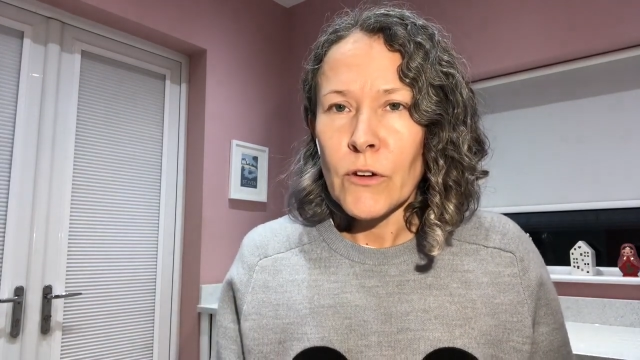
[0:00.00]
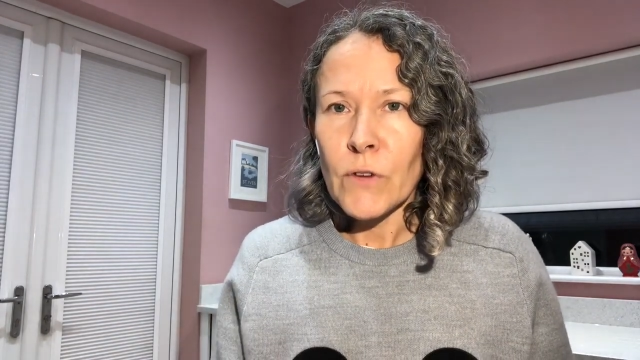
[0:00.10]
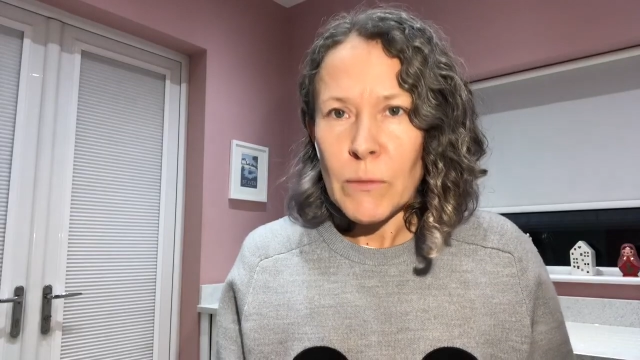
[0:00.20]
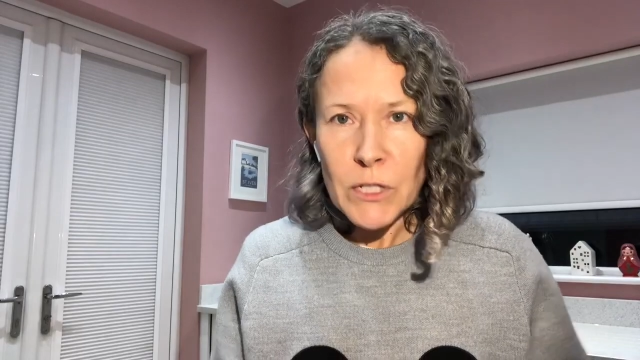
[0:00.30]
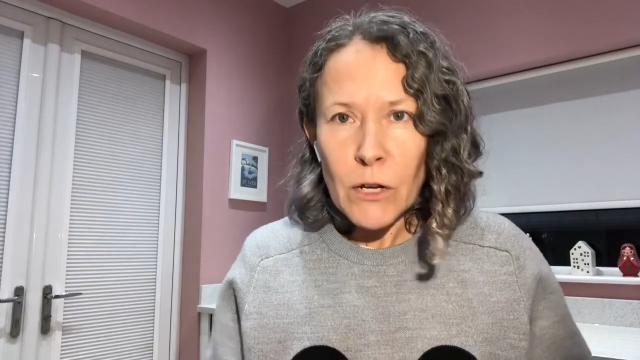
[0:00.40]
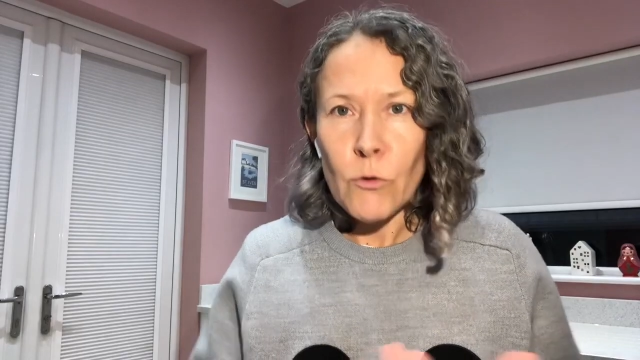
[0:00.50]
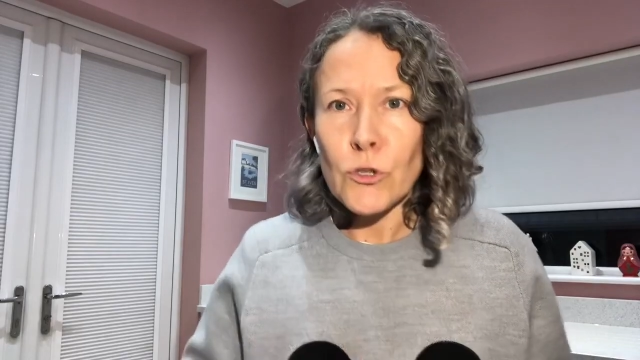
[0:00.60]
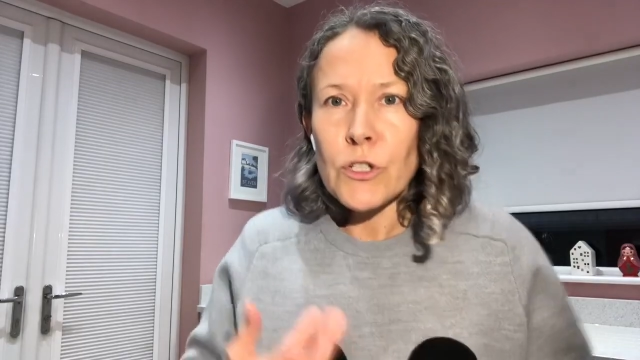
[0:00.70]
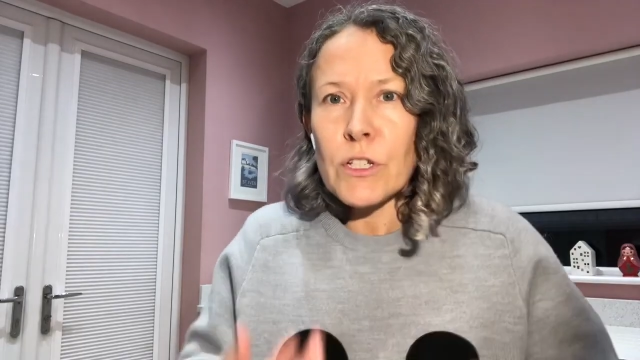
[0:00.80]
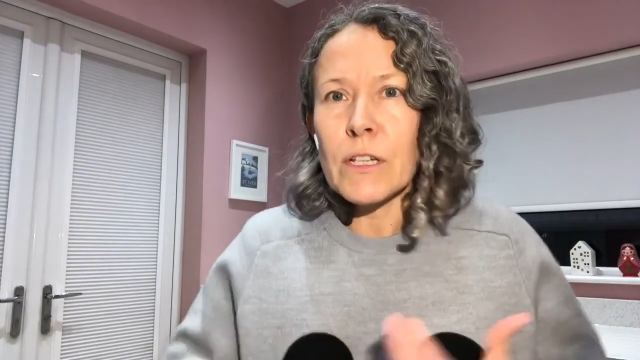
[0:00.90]
вам
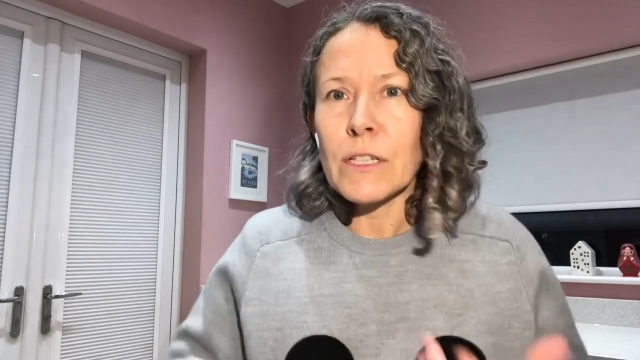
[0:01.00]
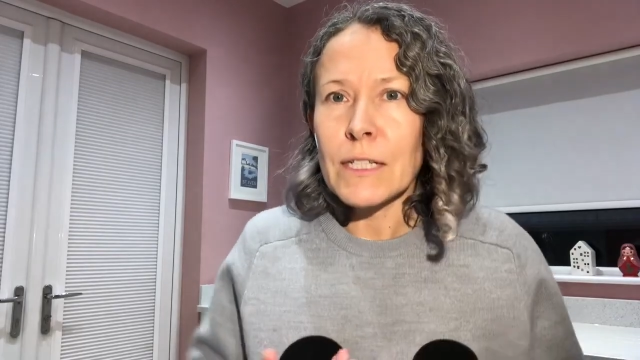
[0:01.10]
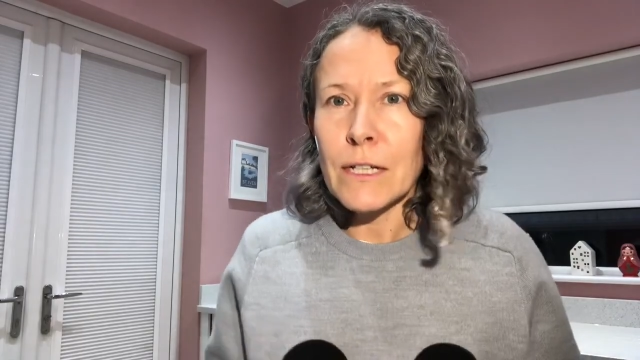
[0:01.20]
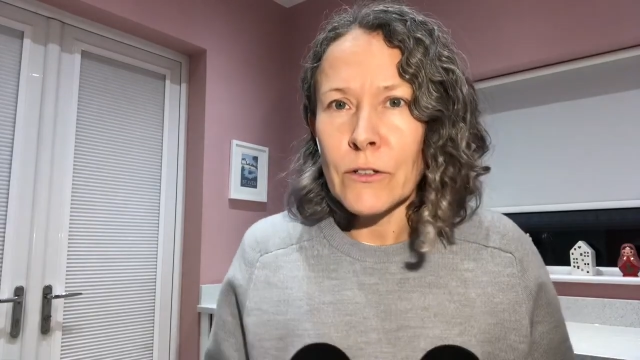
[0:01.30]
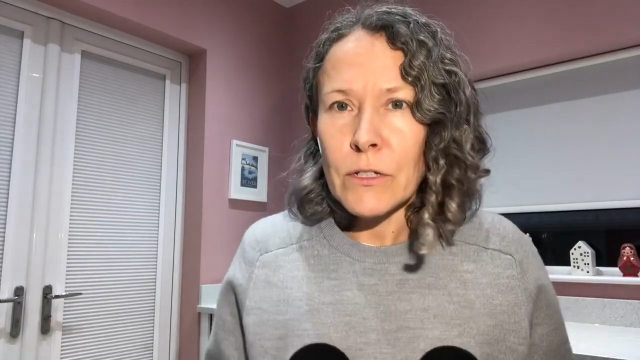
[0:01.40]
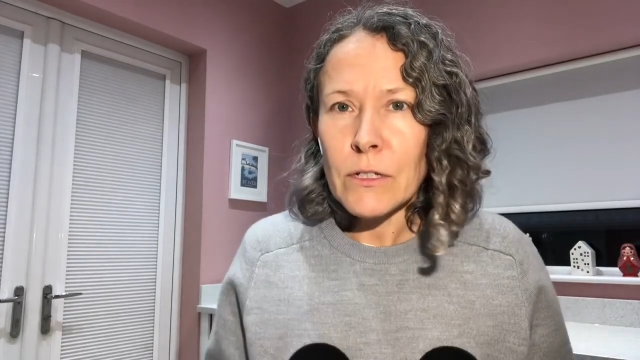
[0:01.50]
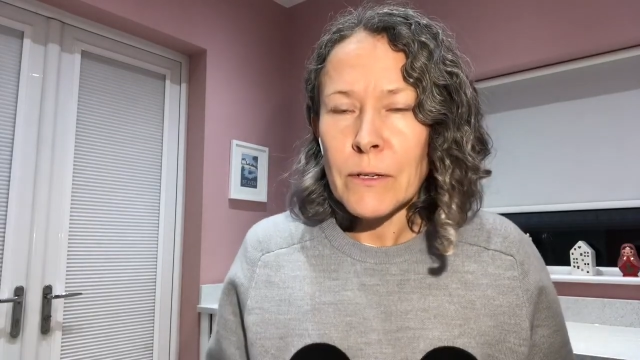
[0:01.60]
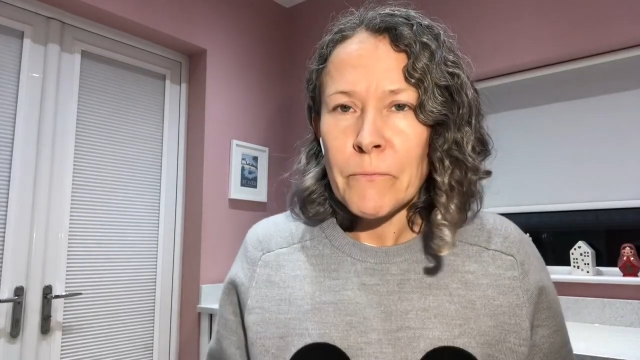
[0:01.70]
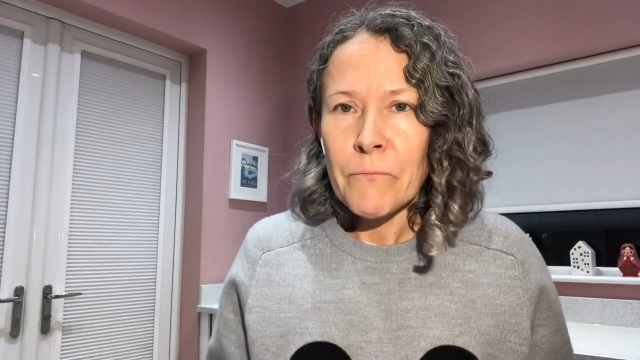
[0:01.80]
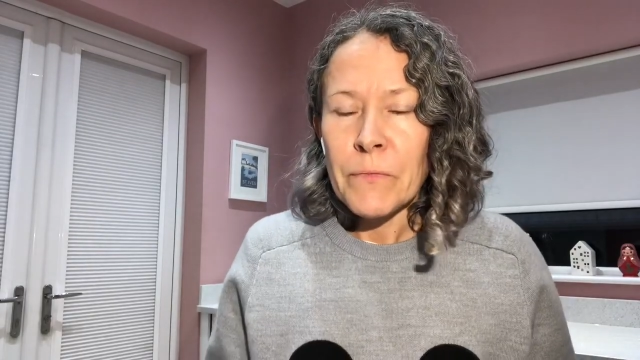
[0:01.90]
захочется это делать,
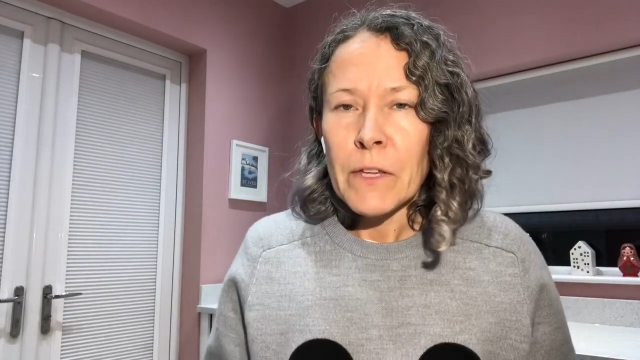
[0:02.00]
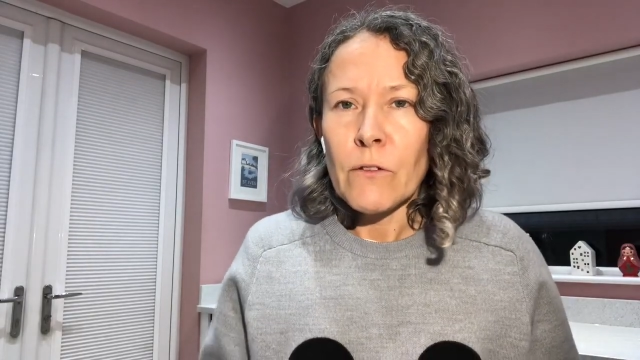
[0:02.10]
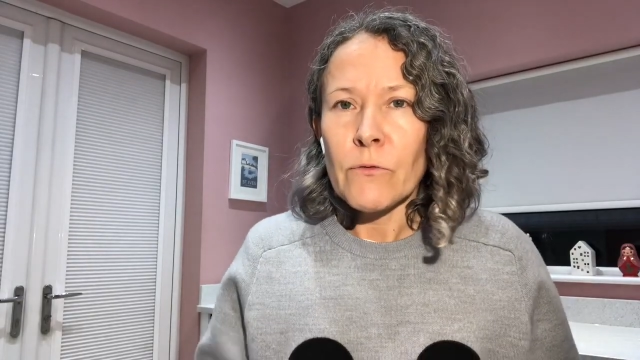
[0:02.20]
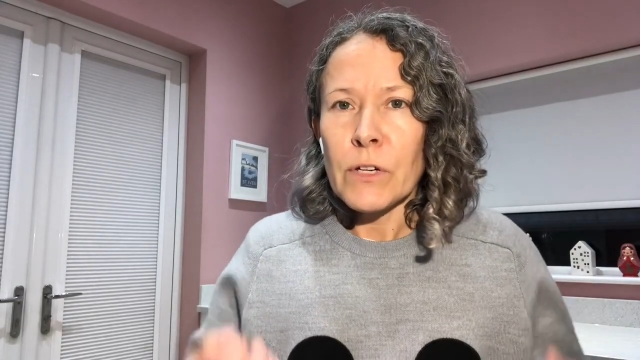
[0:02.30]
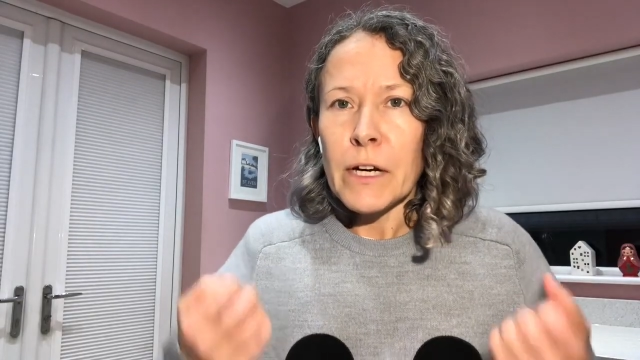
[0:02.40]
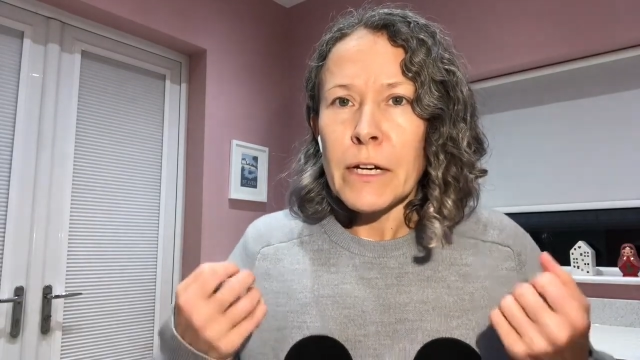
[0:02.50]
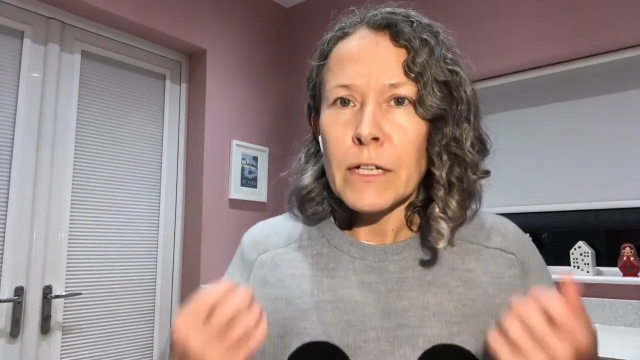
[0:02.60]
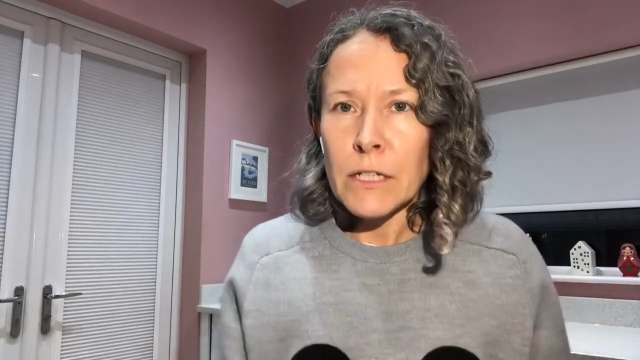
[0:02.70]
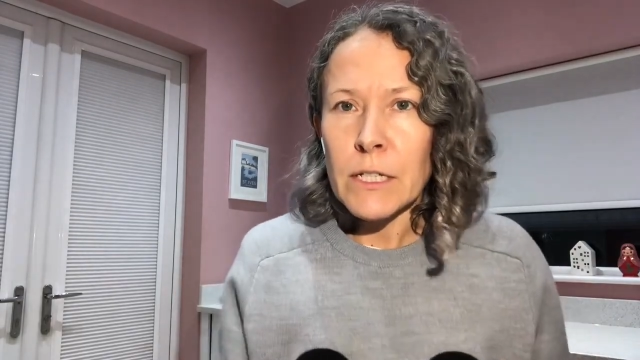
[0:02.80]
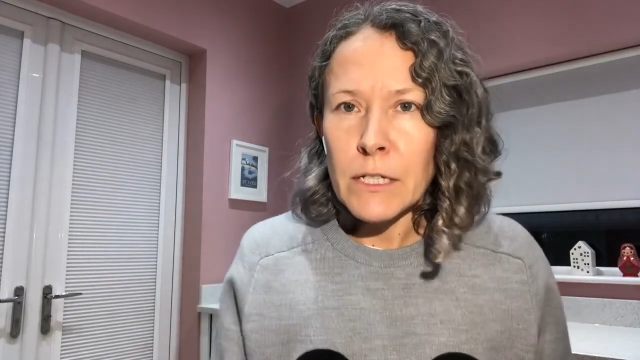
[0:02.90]
вы
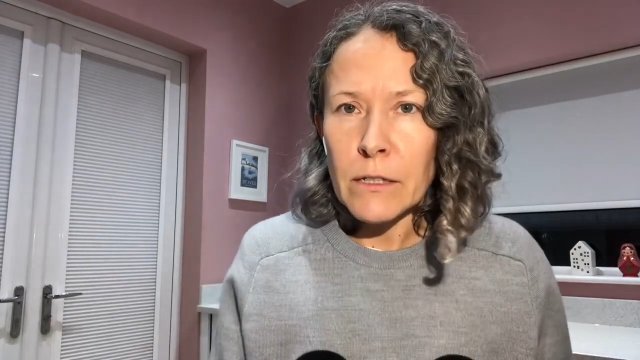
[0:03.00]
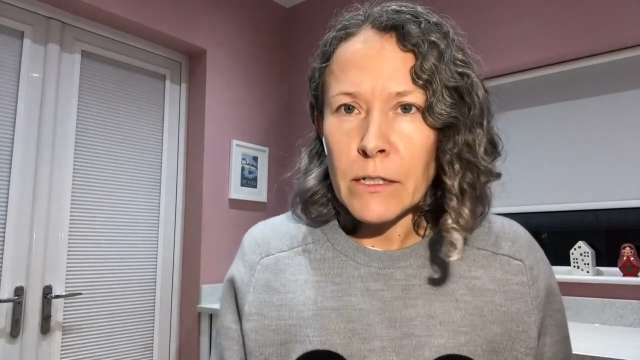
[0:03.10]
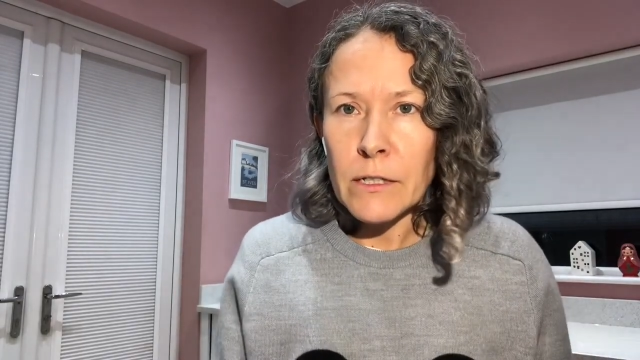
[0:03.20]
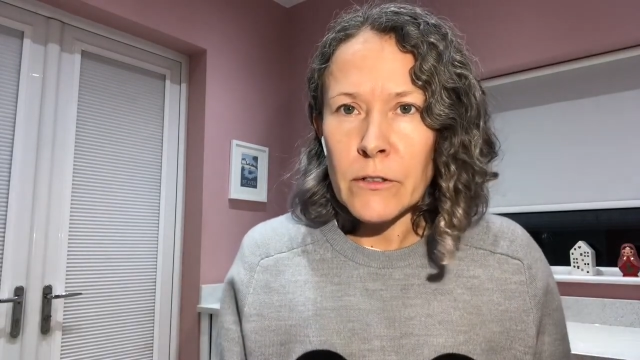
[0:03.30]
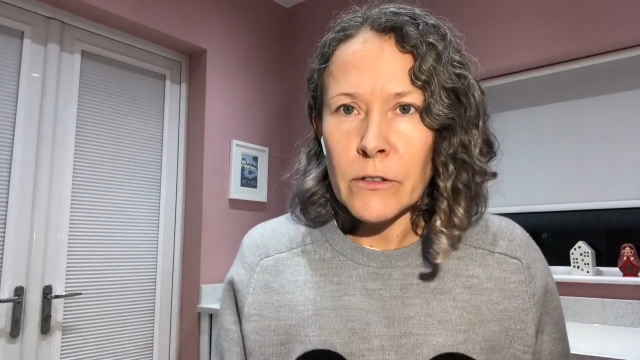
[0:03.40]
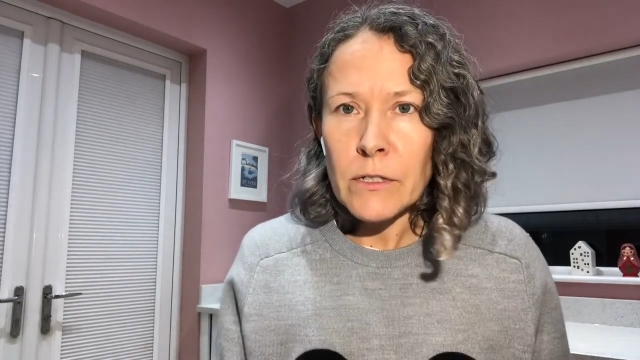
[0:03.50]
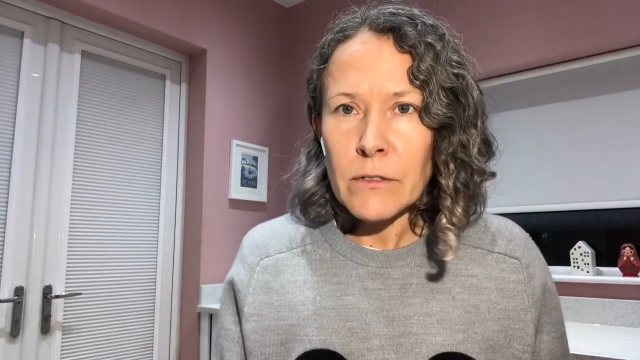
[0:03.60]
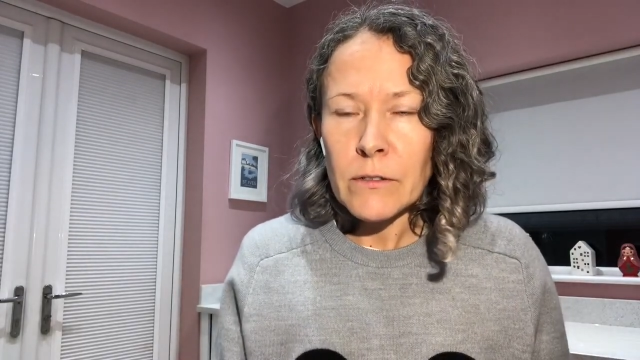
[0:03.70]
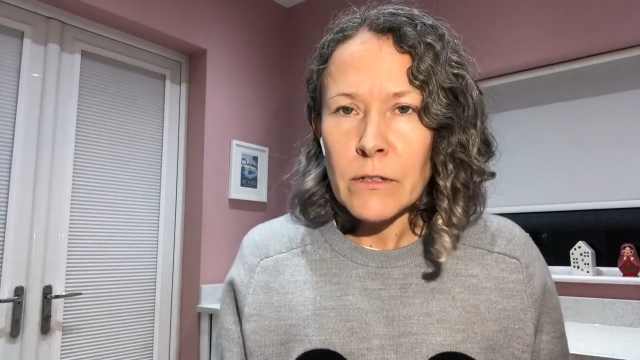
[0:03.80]
ринетесь это делать,